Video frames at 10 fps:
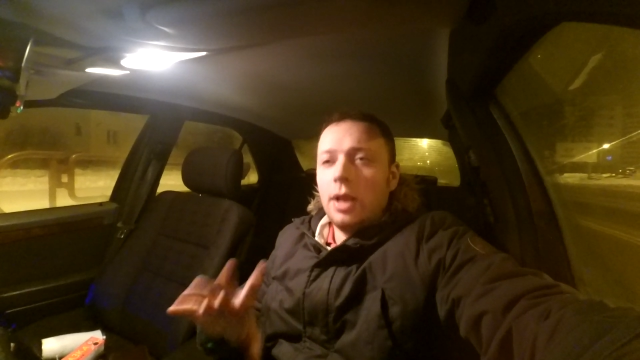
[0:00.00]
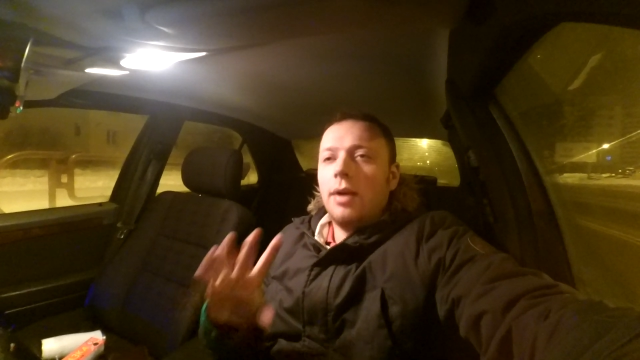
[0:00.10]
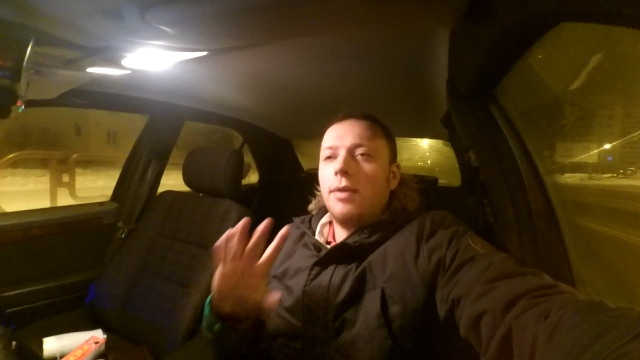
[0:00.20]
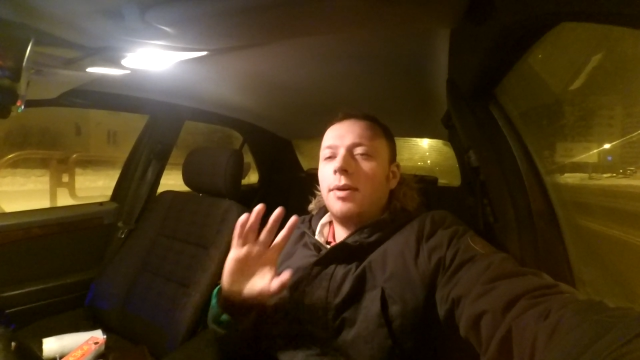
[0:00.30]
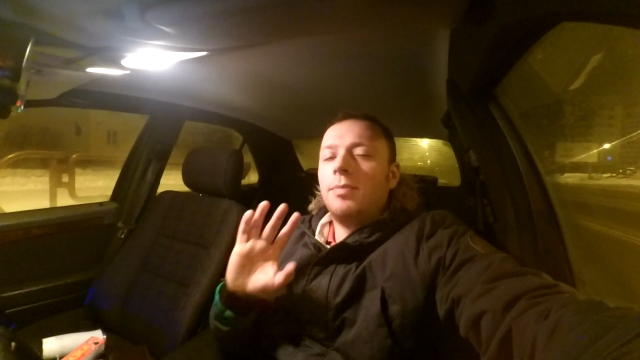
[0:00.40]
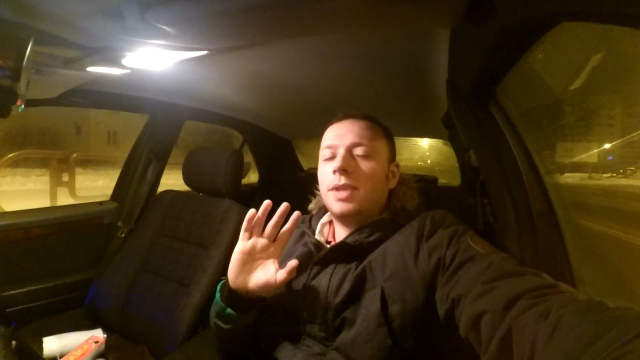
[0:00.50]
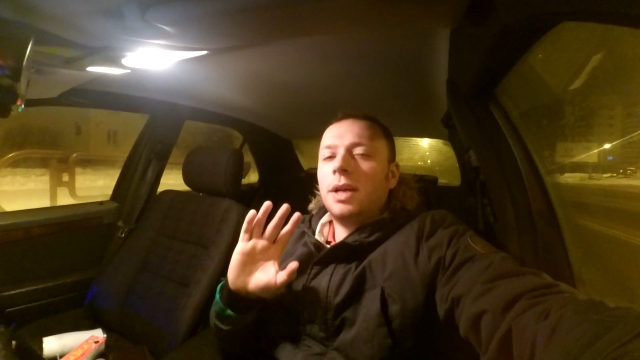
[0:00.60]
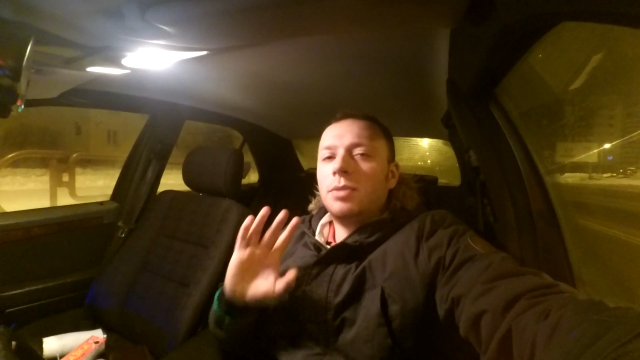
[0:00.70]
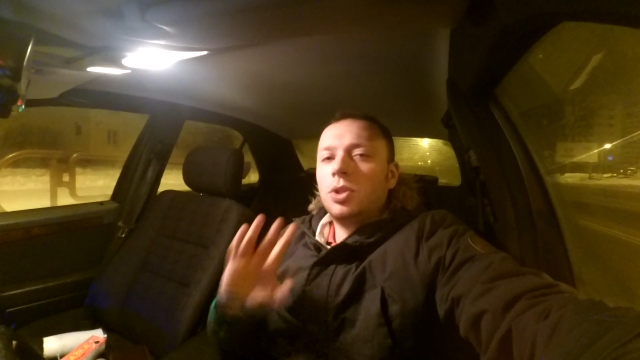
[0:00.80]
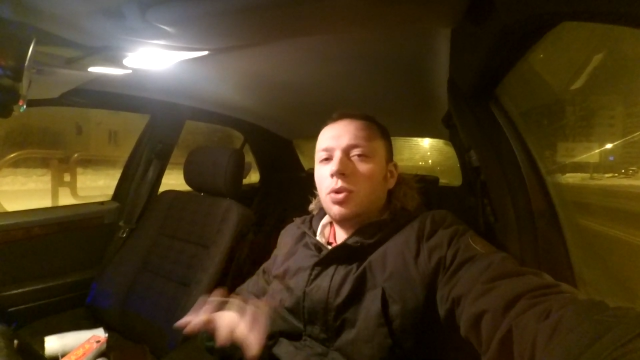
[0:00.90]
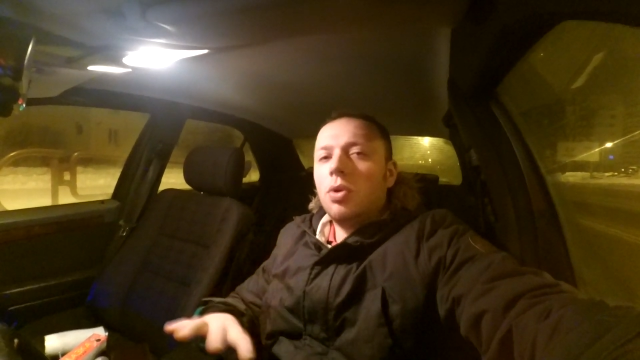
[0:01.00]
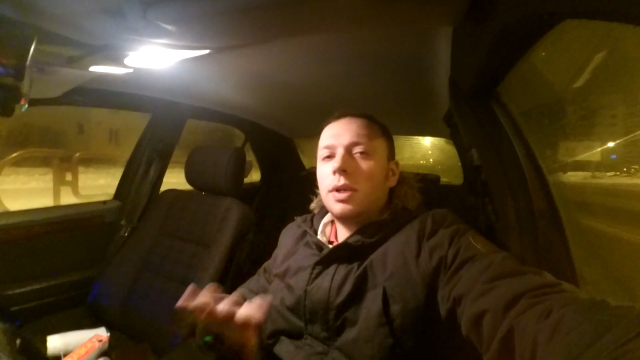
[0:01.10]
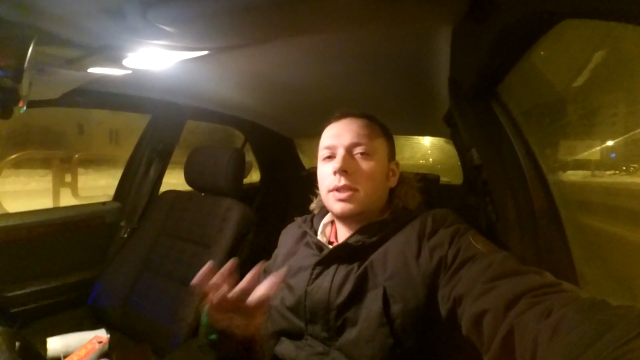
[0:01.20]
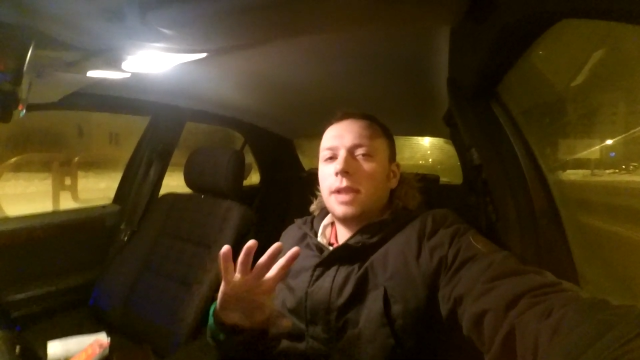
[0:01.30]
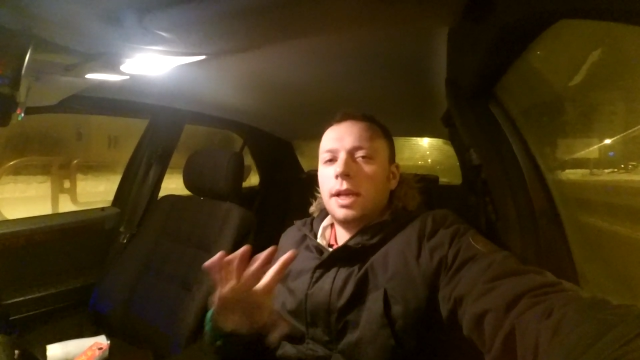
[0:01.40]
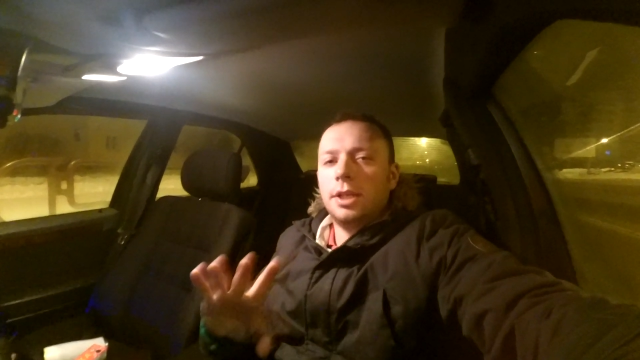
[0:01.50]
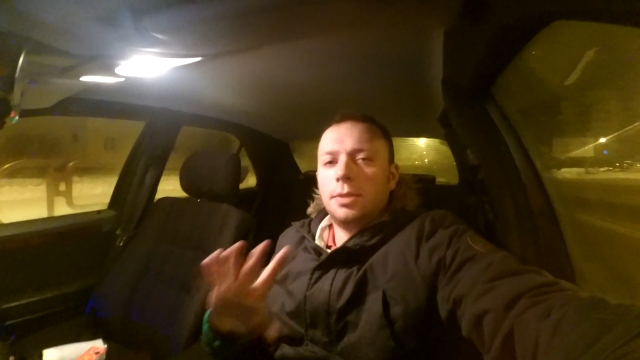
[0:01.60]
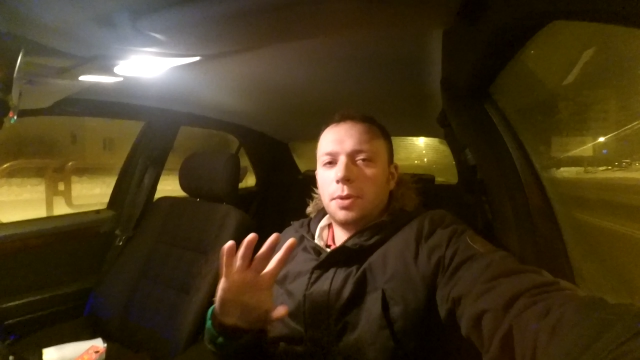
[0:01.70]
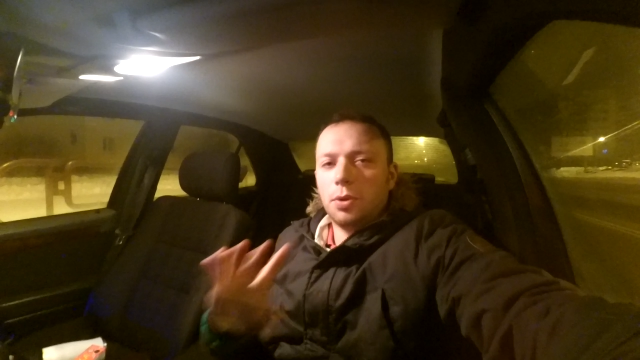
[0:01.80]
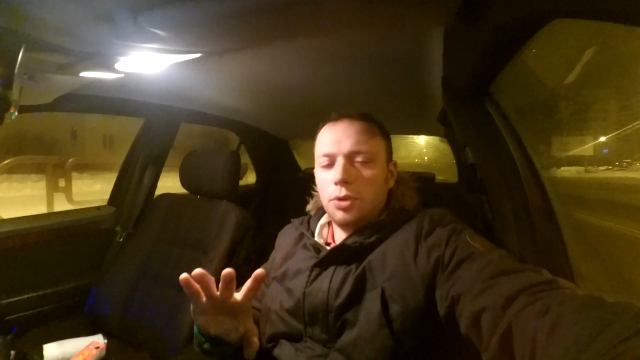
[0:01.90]
вам намного
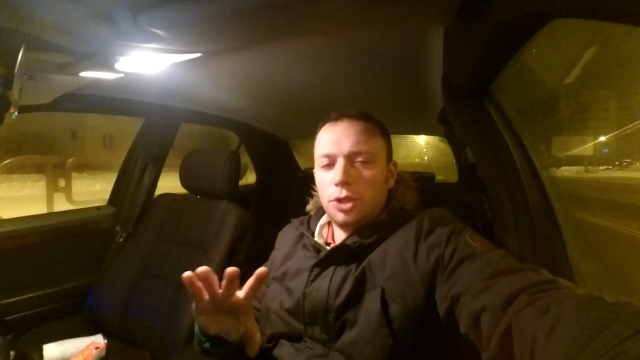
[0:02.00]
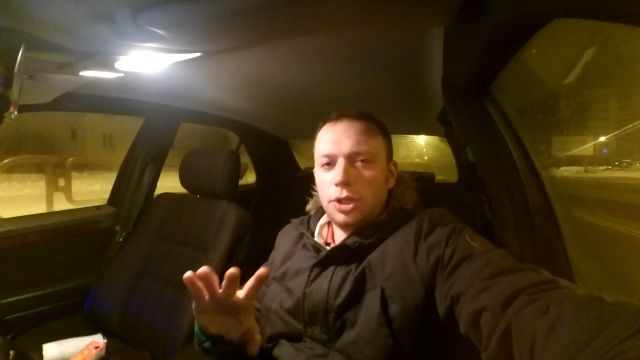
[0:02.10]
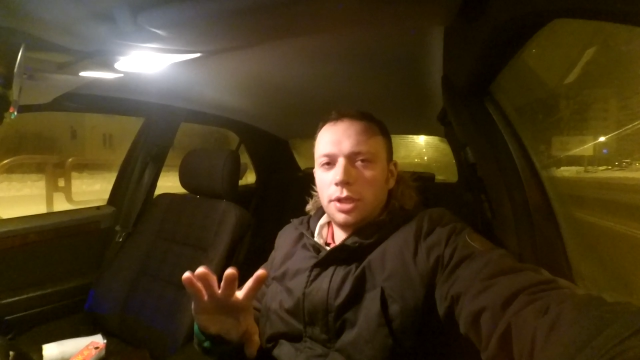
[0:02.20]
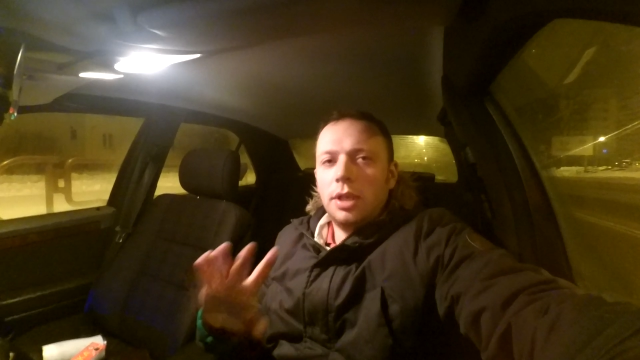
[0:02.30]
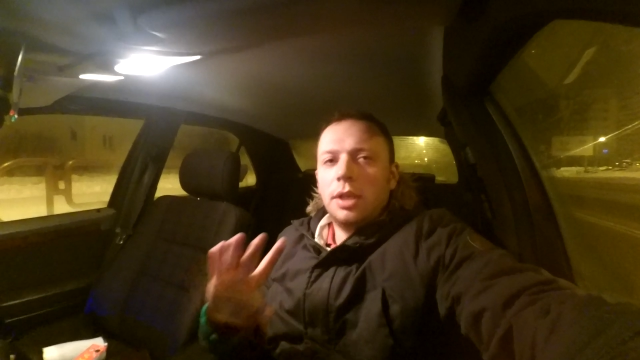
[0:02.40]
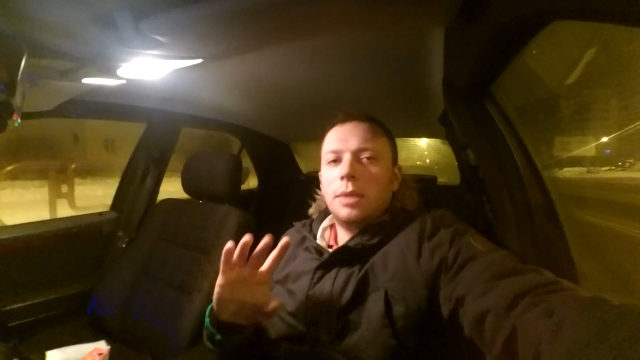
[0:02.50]
станет проще